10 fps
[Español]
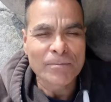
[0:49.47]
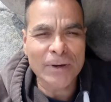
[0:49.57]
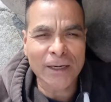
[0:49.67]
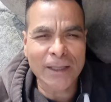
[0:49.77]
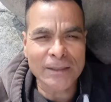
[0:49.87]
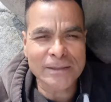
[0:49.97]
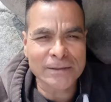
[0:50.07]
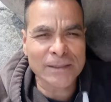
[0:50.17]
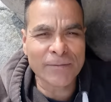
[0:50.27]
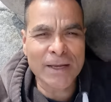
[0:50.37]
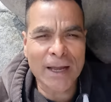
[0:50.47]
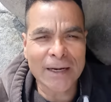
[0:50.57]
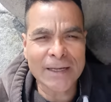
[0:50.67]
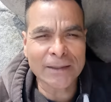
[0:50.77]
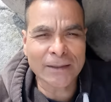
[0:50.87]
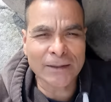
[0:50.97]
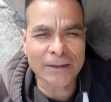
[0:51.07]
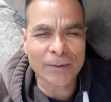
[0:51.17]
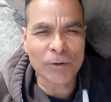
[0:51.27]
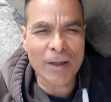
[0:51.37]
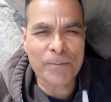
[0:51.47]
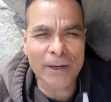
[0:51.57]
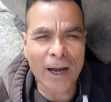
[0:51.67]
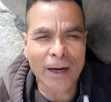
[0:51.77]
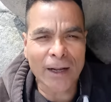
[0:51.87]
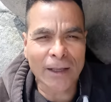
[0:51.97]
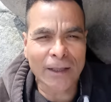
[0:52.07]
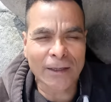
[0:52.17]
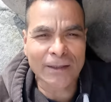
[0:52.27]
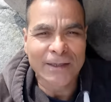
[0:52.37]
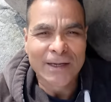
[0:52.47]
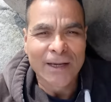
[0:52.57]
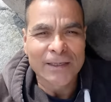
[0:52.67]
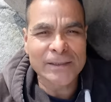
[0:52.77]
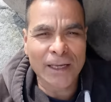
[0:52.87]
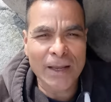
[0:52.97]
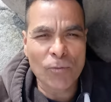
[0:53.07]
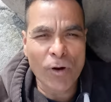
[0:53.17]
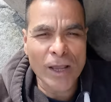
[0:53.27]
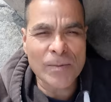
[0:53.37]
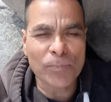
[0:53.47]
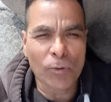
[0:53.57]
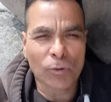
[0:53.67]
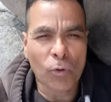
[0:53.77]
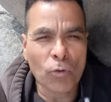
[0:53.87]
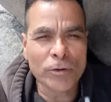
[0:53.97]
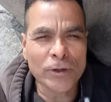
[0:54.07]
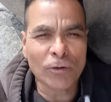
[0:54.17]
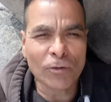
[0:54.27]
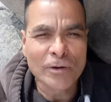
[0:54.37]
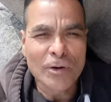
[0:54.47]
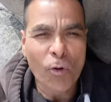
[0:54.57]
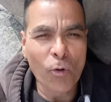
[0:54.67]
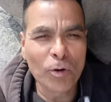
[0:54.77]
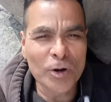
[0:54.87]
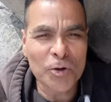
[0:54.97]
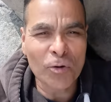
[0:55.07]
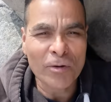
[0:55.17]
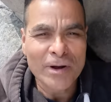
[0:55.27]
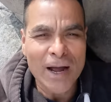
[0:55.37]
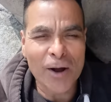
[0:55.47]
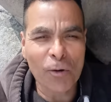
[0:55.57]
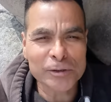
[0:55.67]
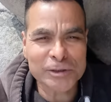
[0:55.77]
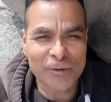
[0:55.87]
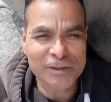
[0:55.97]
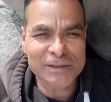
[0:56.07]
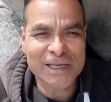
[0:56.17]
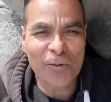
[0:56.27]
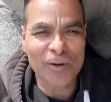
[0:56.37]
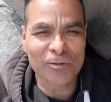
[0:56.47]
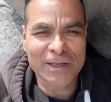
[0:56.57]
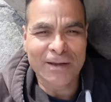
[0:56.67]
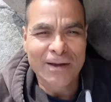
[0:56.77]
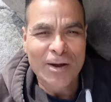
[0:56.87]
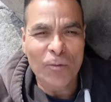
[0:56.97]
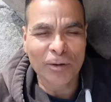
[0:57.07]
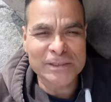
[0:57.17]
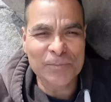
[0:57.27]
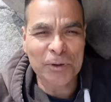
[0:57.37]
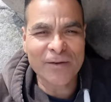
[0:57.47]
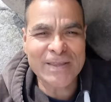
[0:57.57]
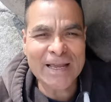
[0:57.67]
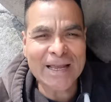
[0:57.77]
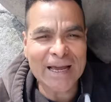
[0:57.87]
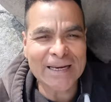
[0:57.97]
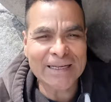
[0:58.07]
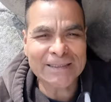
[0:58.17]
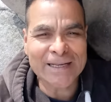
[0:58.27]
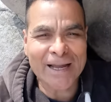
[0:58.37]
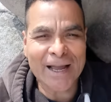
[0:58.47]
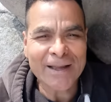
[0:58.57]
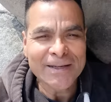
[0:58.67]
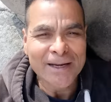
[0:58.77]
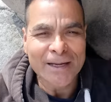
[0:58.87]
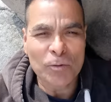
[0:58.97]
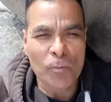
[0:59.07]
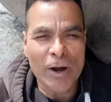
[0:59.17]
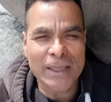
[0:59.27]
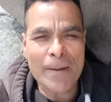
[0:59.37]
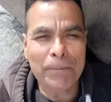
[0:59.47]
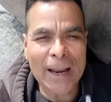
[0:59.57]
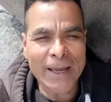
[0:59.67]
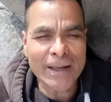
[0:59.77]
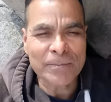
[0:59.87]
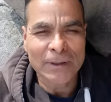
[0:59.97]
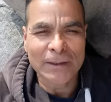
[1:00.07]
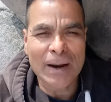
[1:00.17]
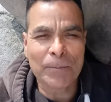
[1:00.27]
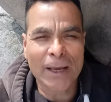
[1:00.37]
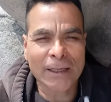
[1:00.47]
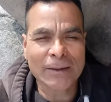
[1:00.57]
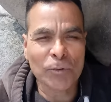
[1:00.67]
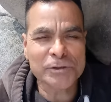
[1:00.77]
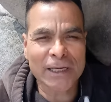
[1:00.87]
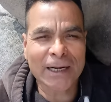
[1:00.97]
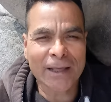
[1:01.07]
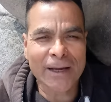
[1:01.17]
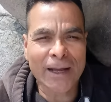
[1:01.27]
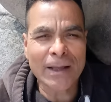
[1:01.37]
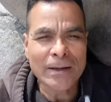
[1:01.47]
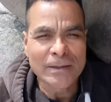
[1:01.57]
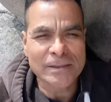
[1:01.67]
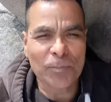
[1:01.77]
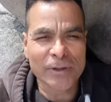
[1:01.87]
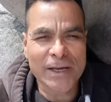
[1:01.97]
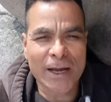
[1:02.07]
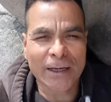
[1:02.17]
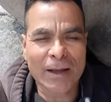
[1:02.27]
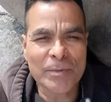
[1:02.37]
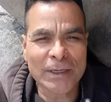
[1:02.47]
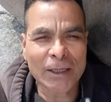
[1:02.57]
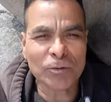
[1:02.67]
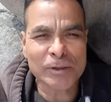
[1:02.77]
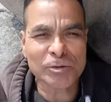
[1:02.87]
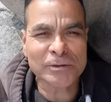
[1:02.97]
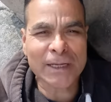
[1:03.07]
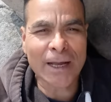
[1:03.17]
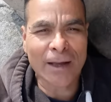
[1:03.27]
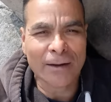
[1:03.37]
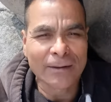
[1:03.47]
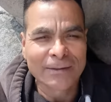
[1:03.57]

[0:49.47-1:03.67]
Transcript: Para que esté bien caliente tendremos que esperar a que lleguemos ahí por junio, julio, agosto, es así, cuando, cuando se pone bien caliente acá, como aquí es playa, la playa está muy cerca de acá, se puede llegar caminando, esto está,